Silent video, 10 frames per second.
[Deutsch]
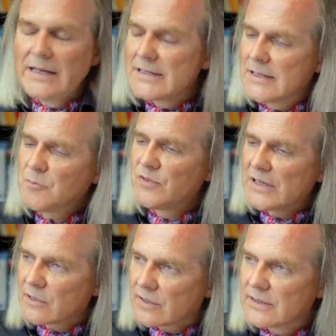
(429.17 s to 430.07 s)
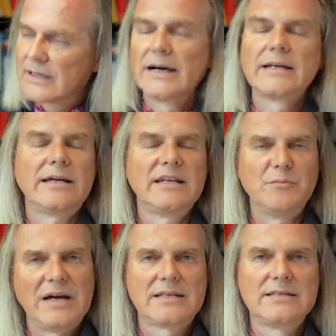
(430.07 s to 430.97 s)
Es gibt welche, die gerade an der
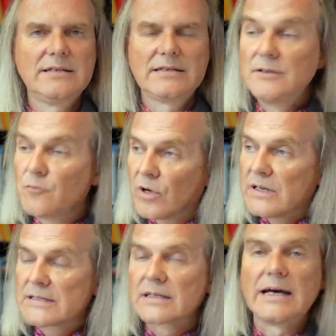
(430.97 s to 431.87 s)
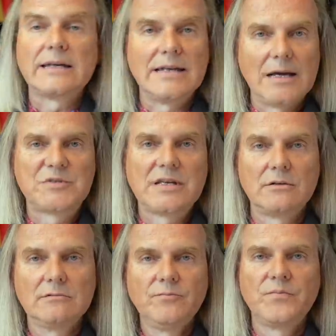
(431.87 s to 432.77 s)
Macht sind, die wollen diese Daten
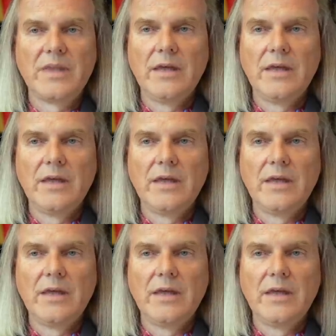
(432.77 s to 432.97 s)
absaugen